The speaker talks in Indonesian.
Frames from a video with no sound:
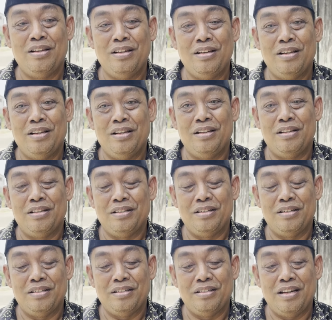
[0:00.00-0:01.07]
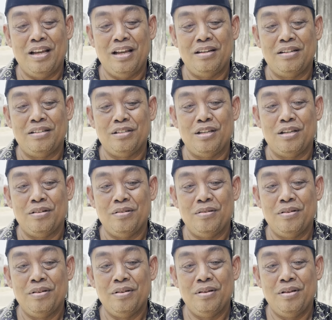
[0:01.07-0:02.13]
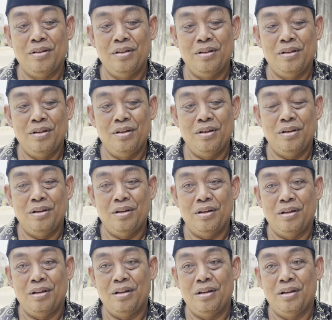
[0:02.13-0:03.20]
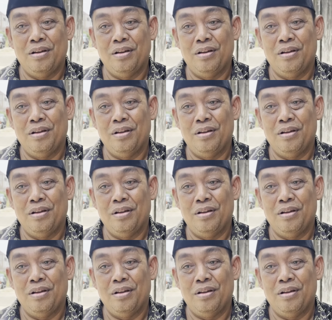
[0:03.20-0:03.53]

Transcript: mm Dikasih apa aja tadi Pak? Santunan?